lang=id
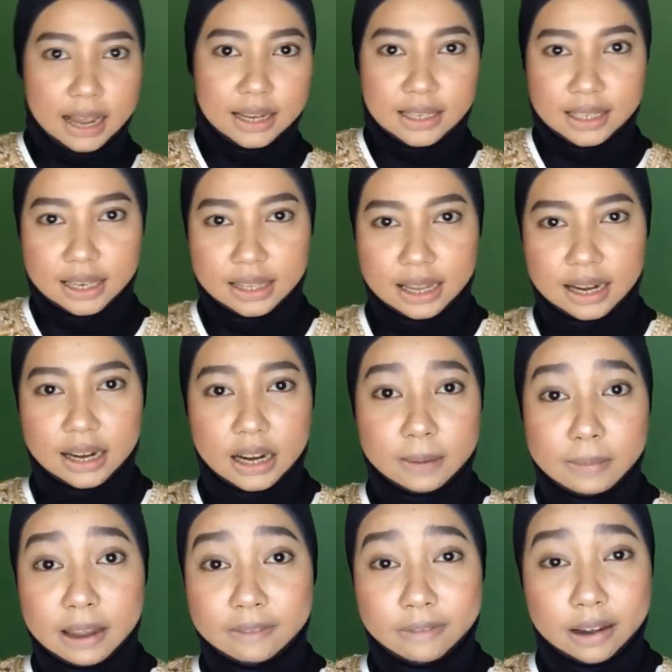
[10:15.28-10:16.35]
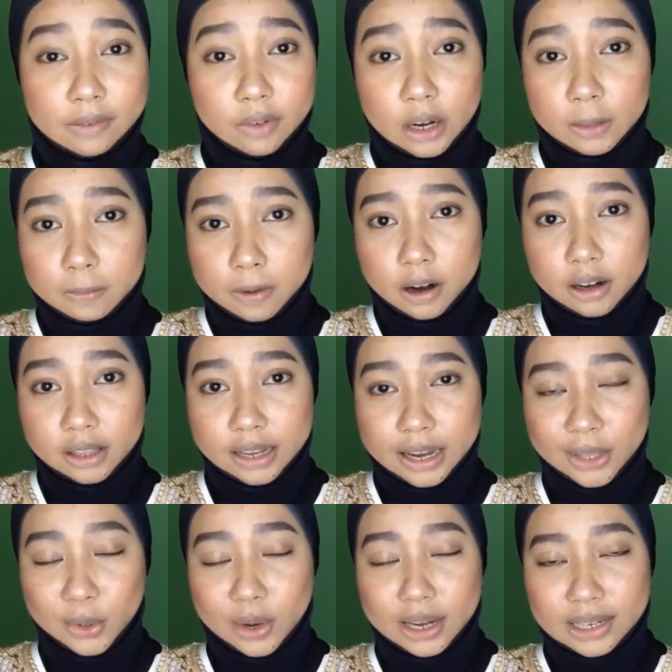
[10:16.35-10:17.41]
next kita ke my favorite part
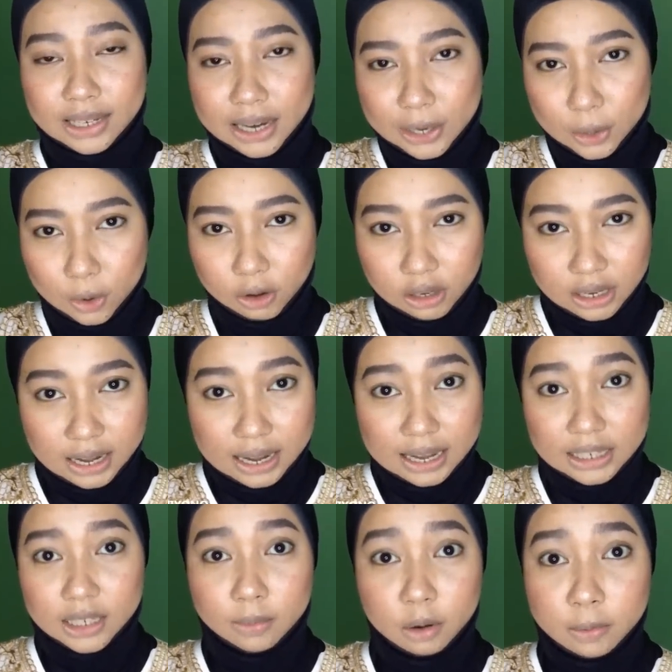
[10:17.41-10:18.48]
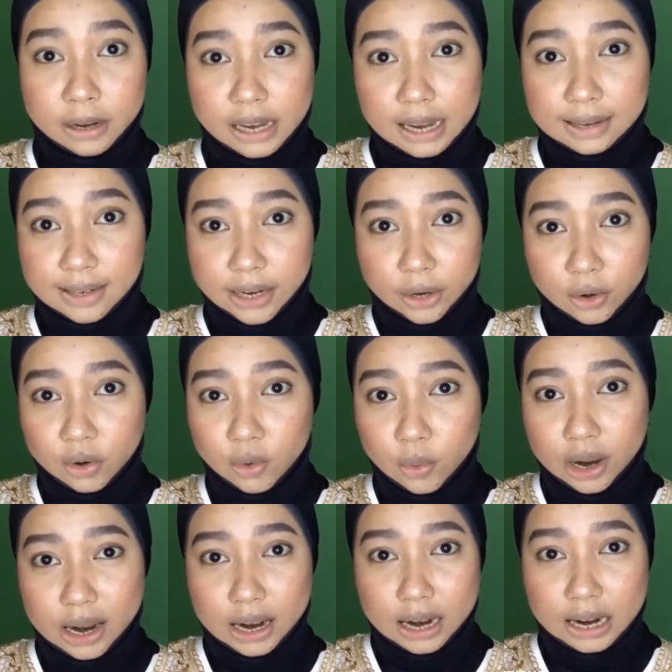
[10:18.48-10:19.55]
yaitu eyeshadow sebelum pakai eyeshadow gue
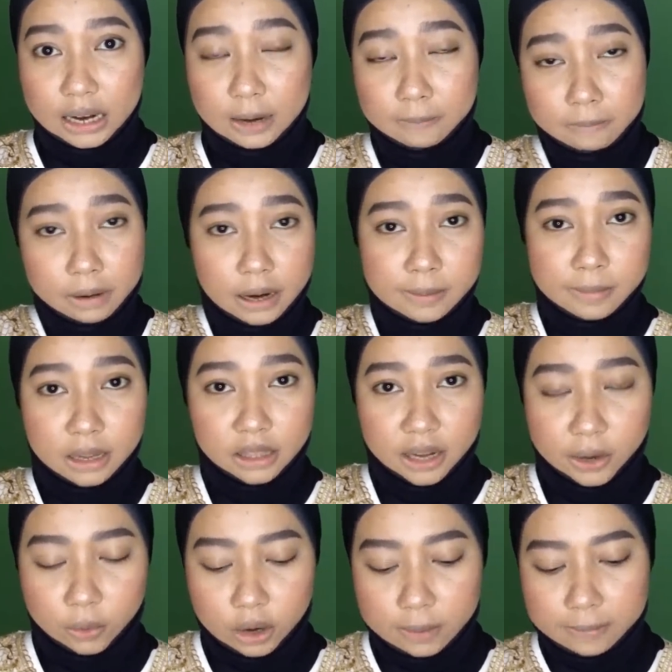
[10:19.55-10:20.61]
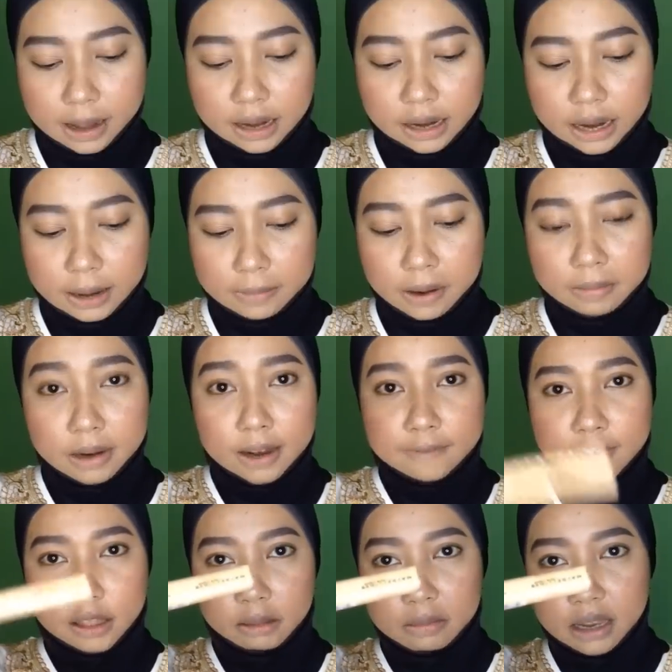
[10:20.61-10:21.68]
akan ngeprime mata gue pakai Maybelline
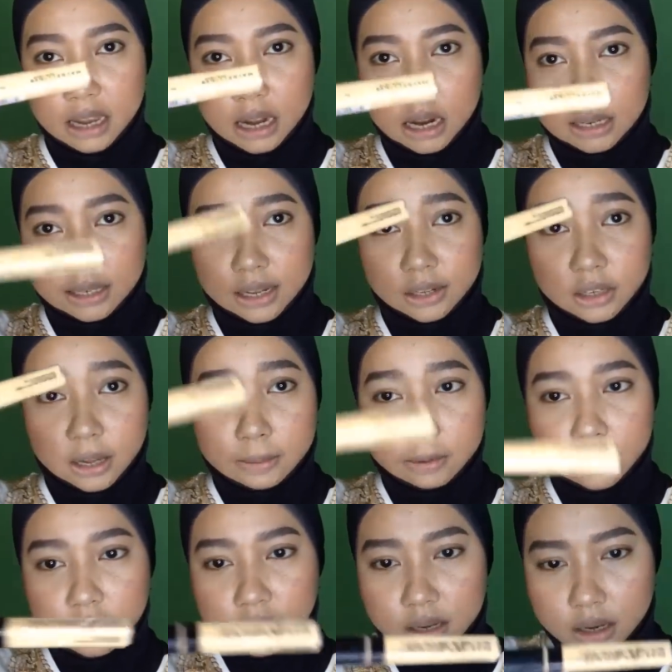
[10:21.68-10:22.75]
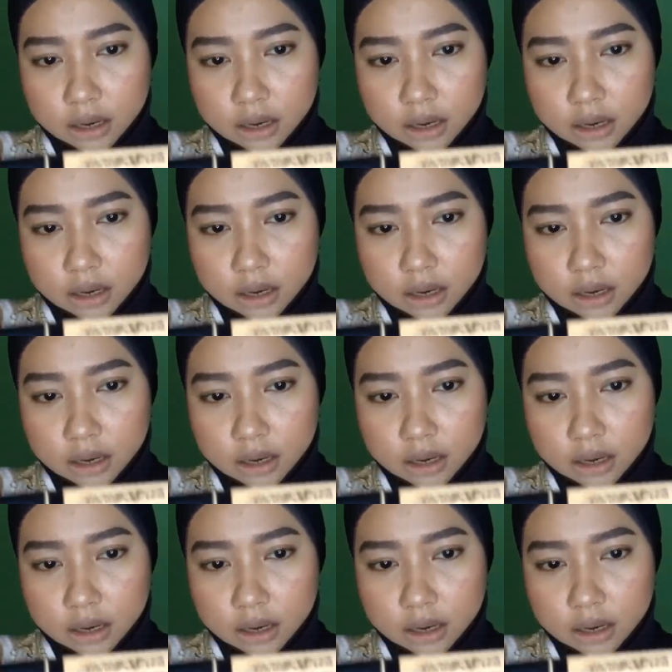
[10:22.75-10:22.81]
Fit Me yang sensible